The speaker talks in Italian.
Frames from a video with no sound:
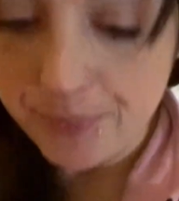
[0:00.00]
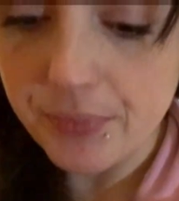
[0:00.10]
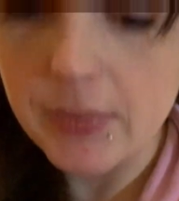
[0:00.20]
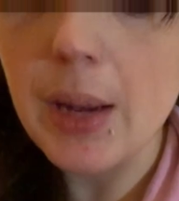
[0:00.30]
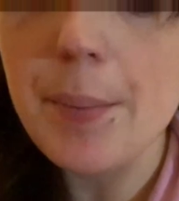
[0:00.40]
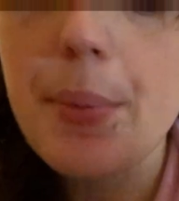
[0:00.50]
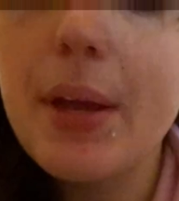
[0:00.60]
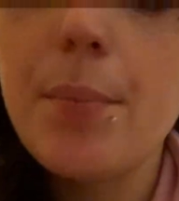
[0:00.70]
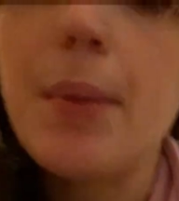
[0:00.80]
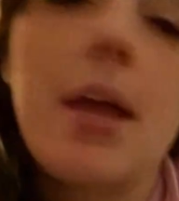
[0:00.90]
Da
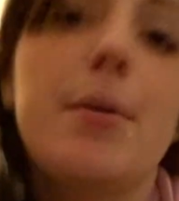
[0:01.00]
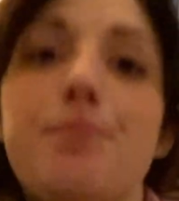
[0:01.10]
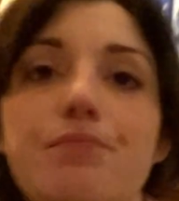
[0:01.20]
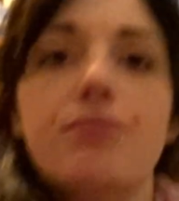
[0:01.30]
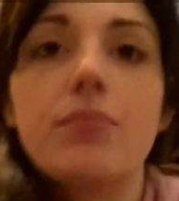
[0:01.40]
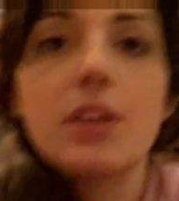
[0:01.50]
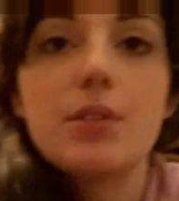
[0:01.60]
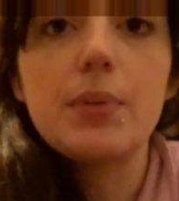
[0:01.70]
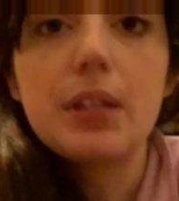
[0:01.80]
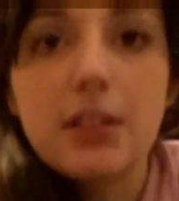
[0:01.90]
per me,
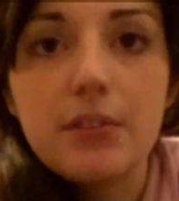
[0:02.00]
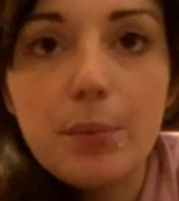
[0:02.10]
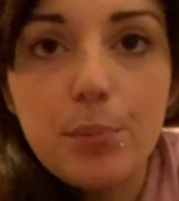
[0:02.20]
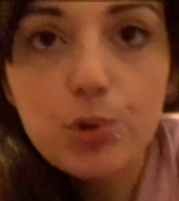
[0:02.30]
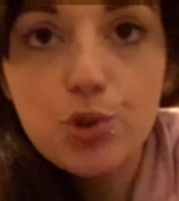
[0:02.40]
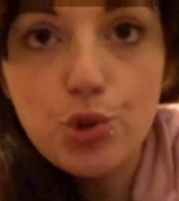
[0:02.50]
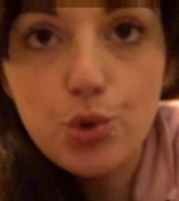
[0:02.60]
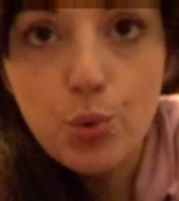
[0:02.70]
aspettate vi appoggio